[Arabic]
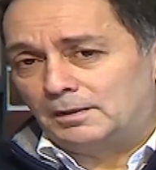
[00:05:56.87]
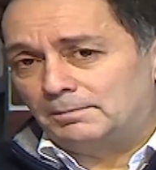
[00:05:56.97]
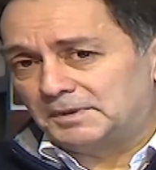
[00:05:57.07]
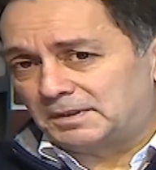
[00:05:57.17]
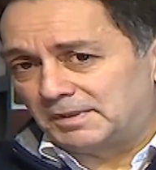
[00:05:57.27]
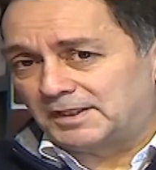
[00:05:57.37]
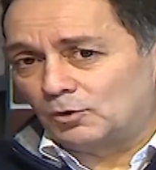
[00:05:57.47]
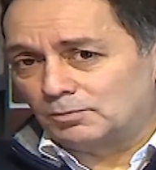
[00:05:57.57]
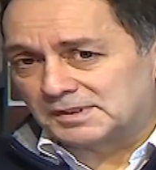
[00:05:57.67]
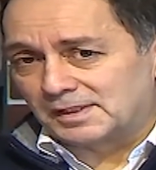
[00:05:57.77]
مثل ما
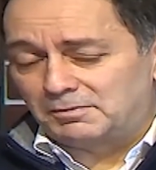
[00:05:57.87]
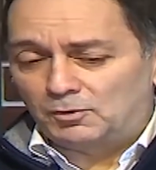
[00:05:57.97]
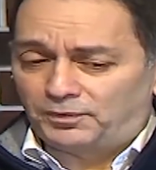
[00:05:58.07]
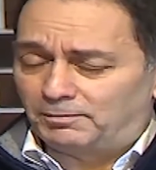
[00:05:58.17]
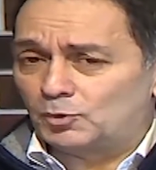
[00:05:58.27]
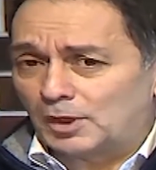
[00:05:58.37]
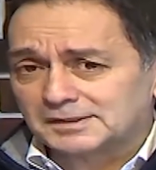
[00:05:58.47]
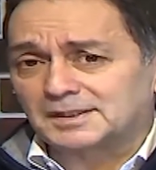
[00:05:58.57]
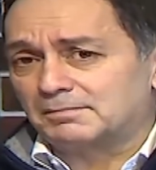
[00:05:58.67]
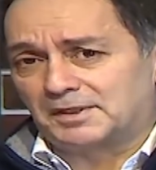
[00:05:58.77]
كانوا بالسابق وفي منهم
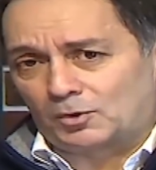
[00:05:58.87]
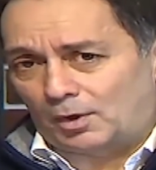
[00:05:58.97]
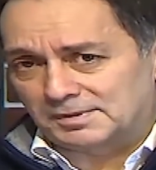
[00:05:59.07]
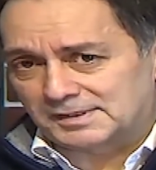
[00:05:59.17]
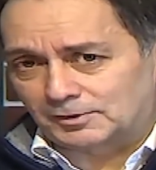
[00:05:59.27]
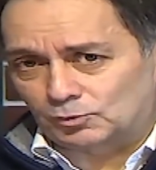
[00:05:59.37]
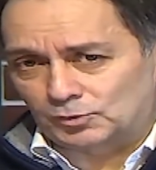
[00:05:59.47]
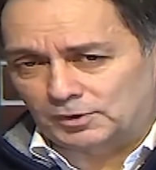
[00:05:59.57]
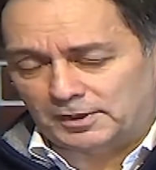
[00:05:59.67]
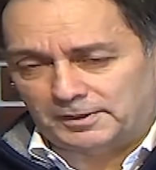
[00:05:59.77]
اصلا ما كانوا عم
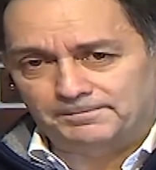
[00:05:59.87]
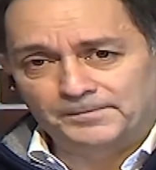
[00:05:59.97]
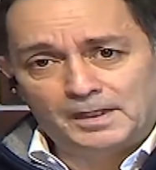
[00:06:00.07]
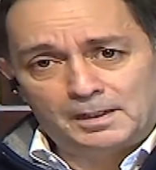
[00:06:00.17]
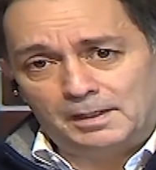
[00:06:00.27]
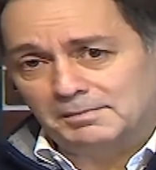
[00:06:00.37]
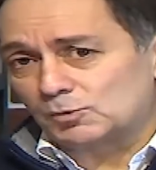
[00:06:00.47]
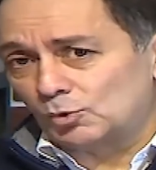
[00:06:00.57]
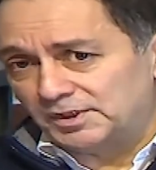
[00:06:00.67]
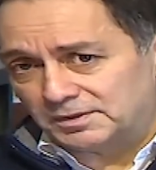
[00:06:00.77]
يسددوا الضرائب هي
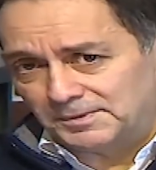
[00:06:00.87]
مسؤوليه